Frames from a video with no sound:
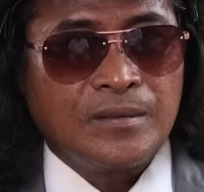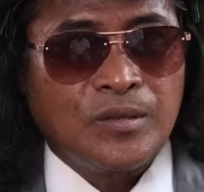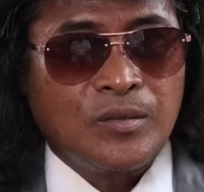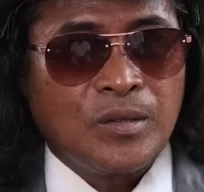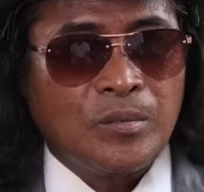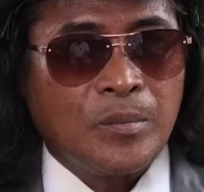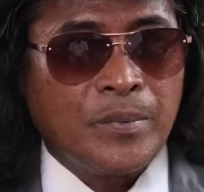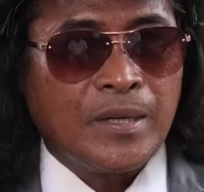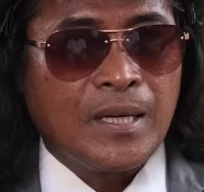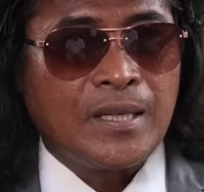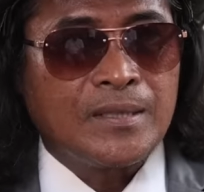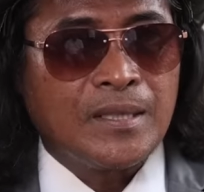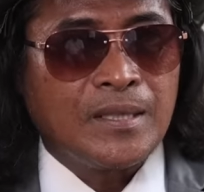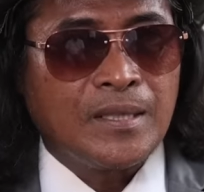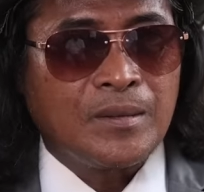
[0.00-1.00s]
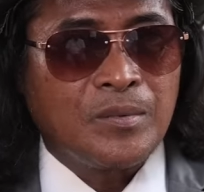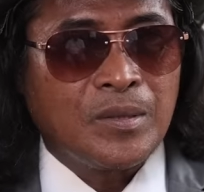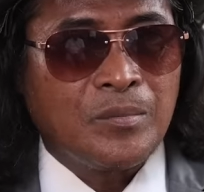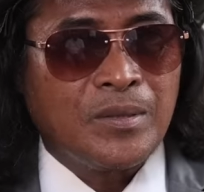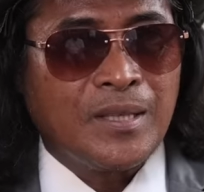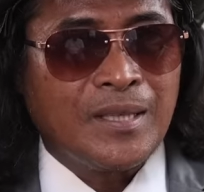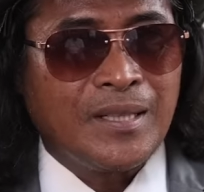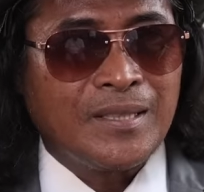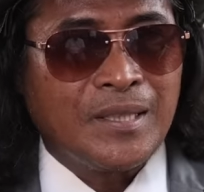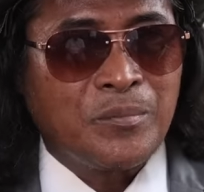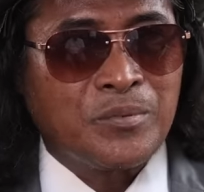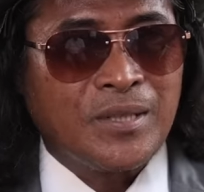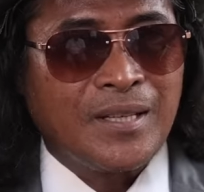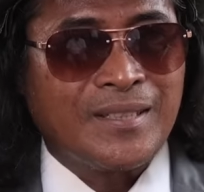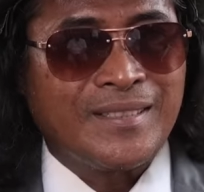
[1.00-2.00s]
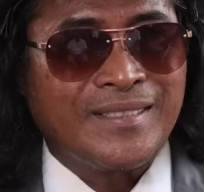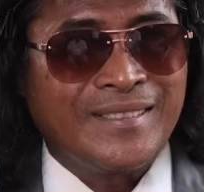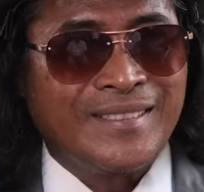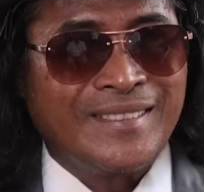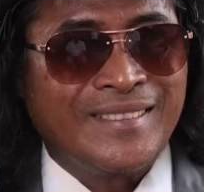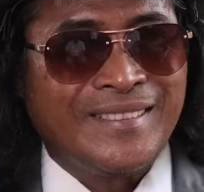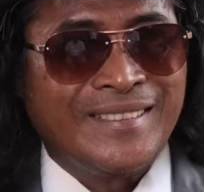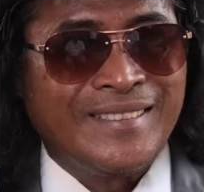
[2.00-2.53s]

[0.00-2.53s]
Yung iba pa nga dyan, eh, nagbibigay ng tips sa akin. Eh.